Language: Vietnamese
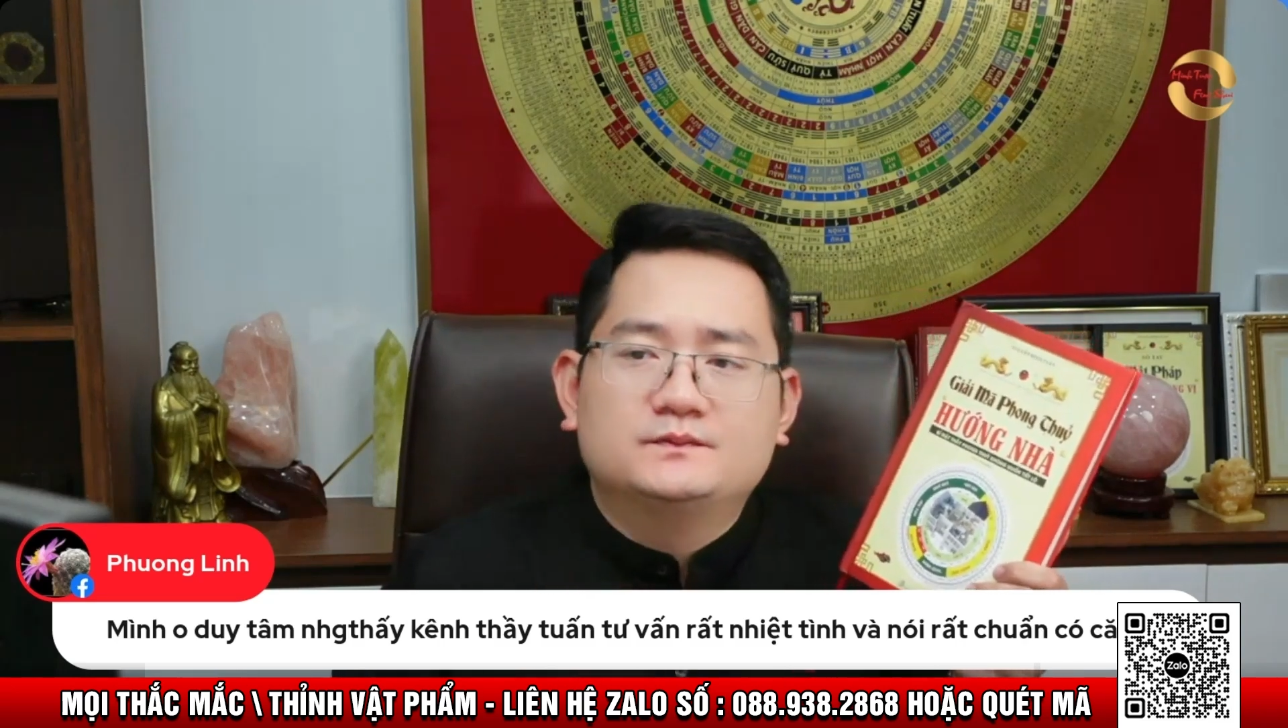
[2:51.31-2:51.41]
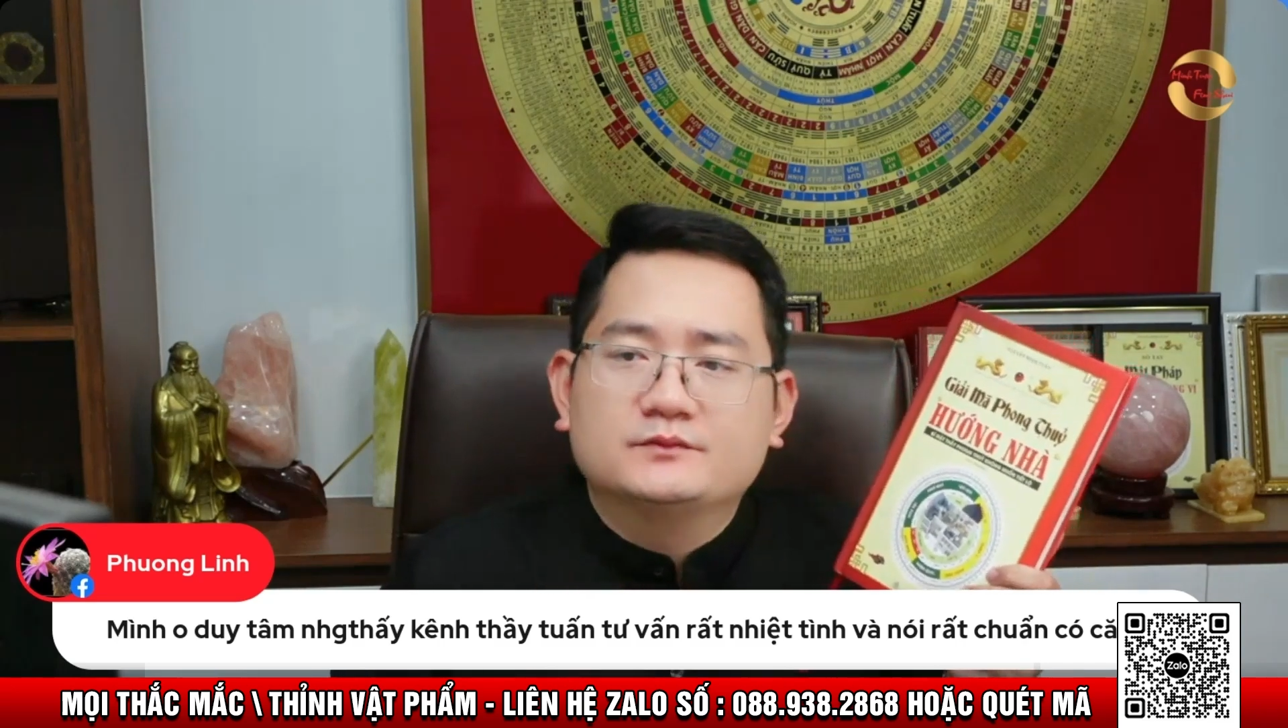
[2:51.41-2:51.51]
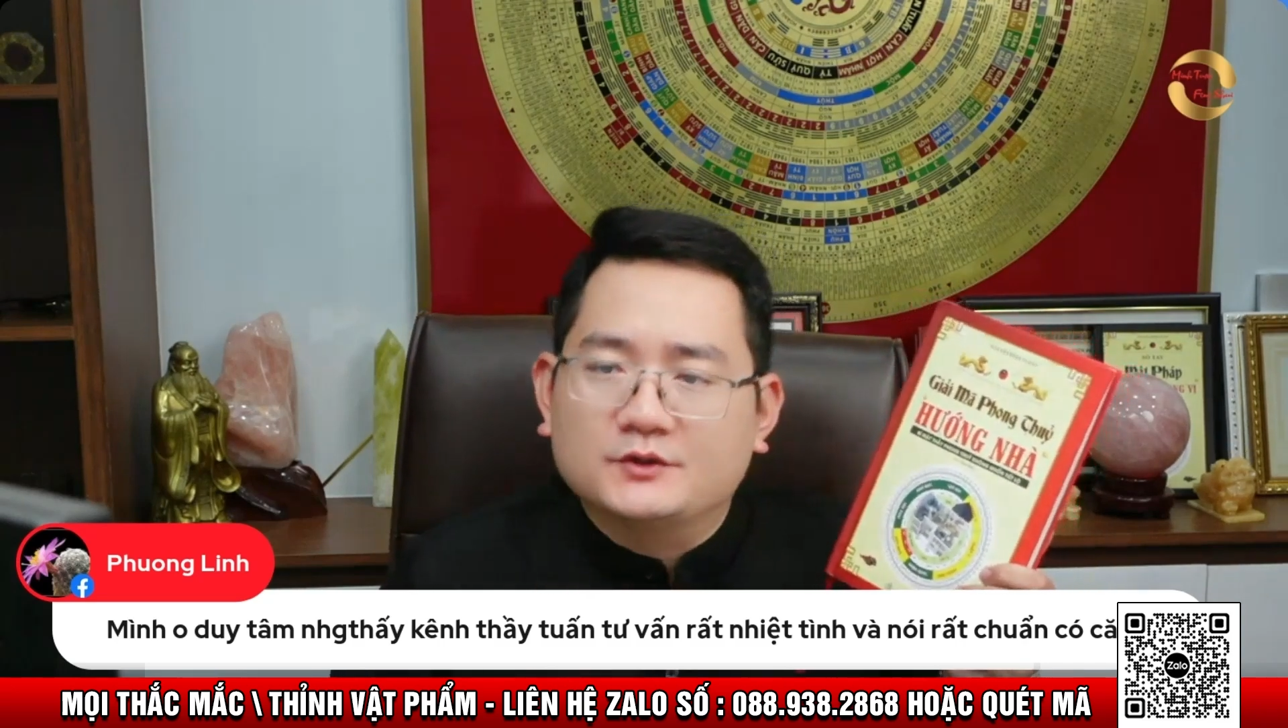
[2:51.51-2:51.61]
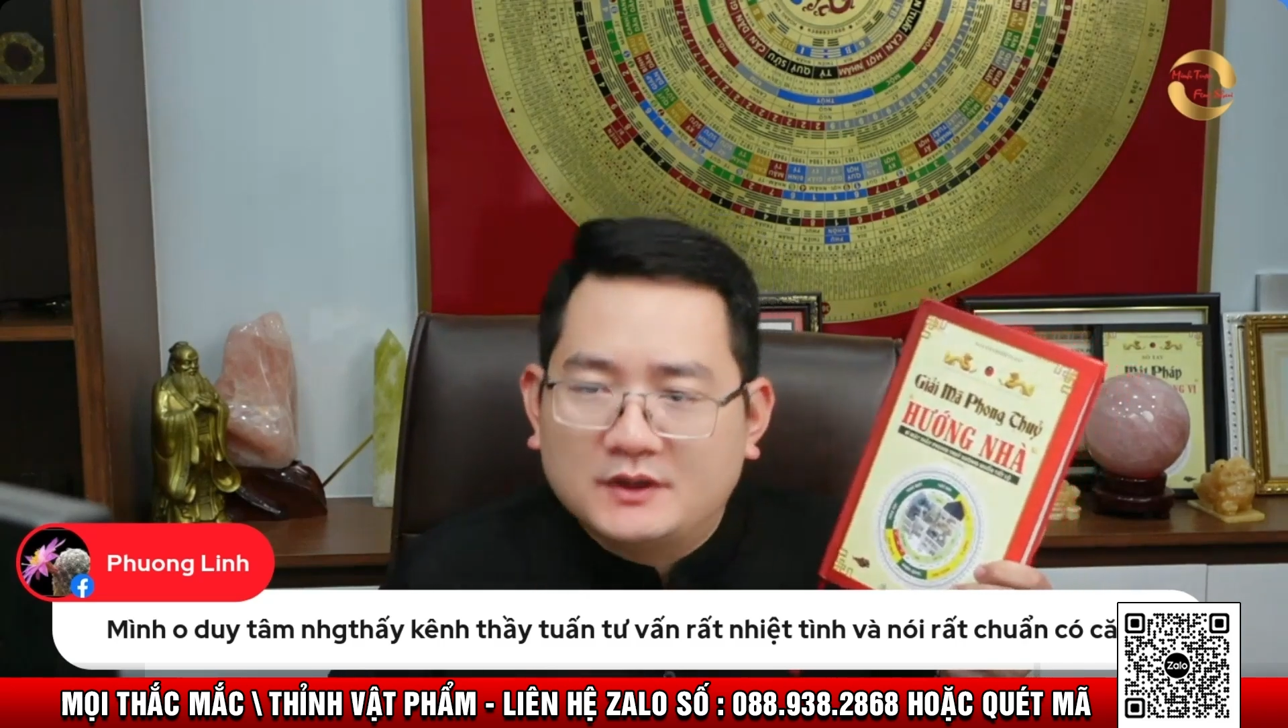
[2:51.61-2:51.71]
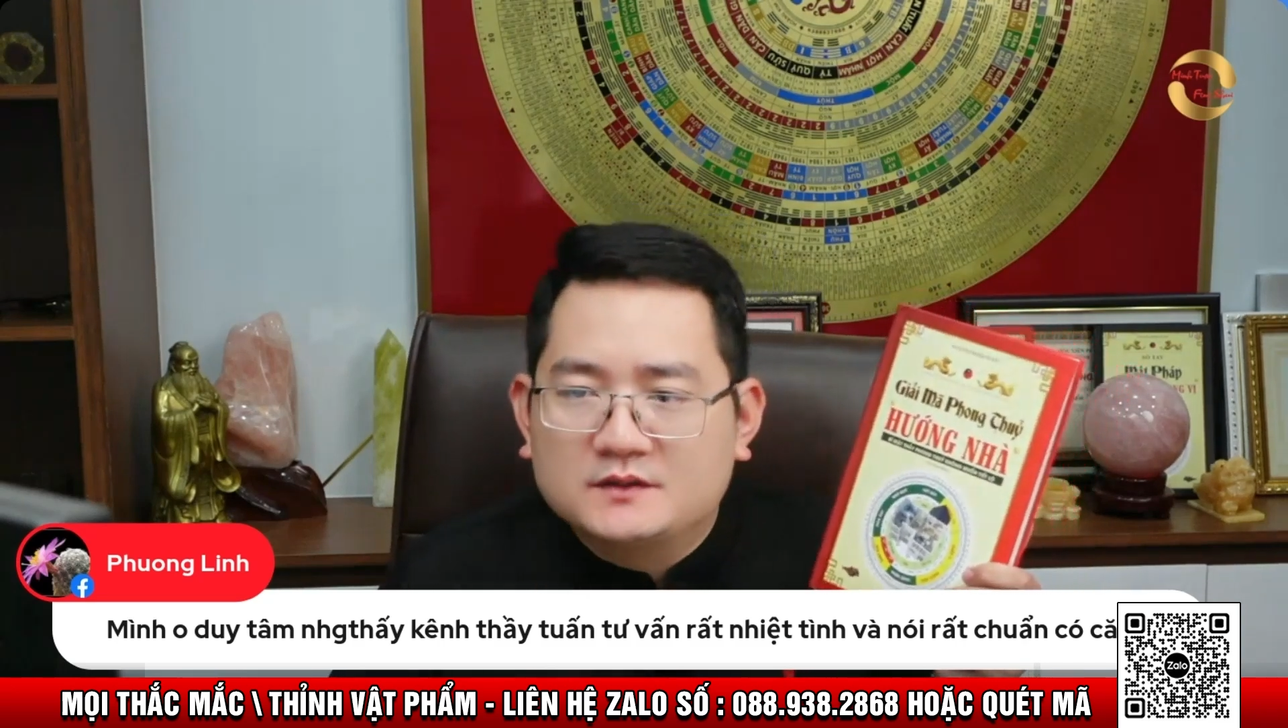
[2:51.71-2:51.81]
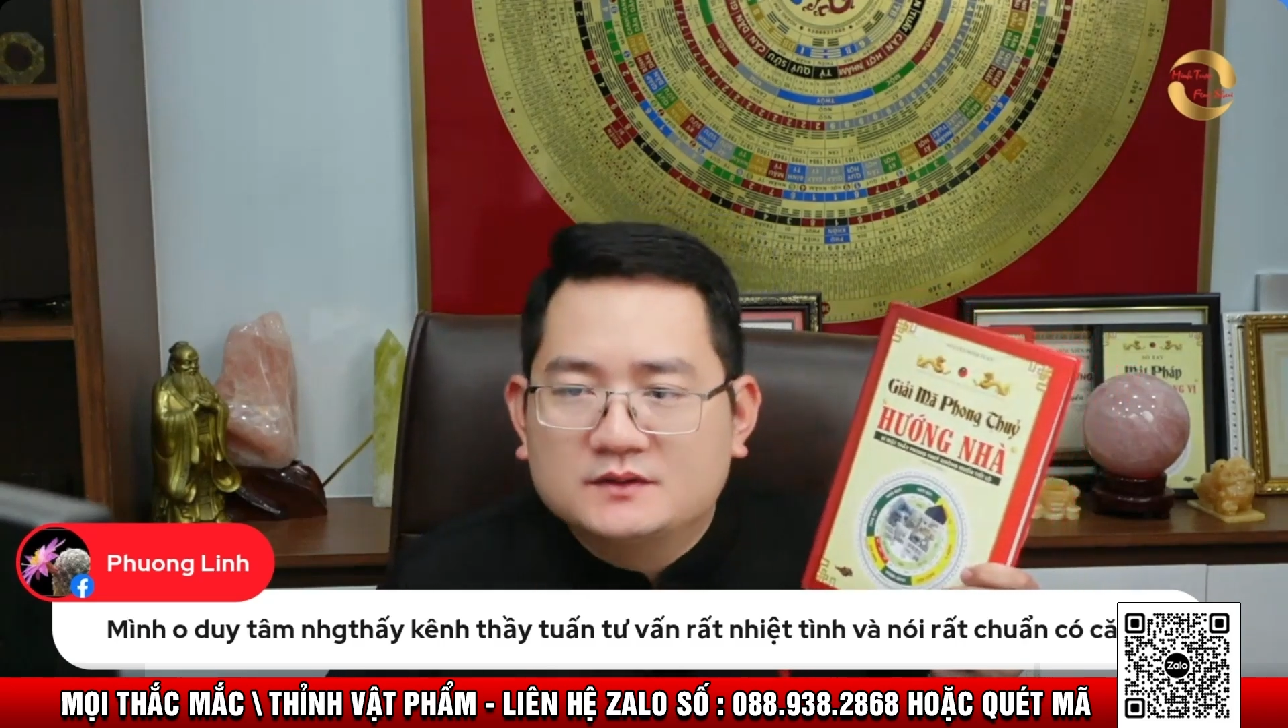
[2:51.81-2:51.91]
đúng không